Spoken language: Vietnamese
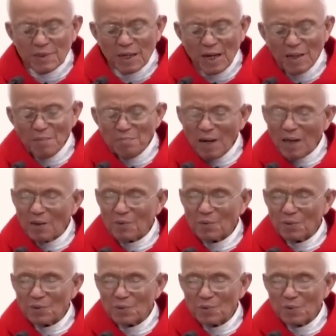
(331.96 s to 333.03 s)
Ánh mắt
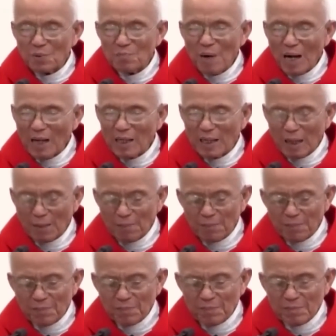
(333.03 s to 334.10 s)
của Chúa bắt gặp
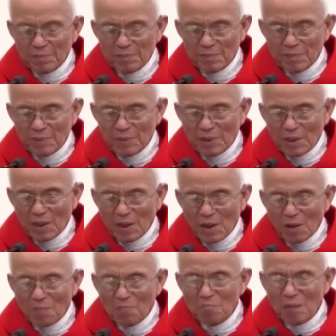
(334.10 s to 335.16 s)

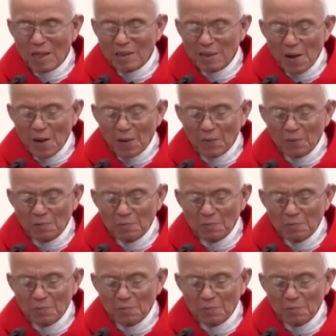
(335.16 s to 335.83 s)
ông Matthew.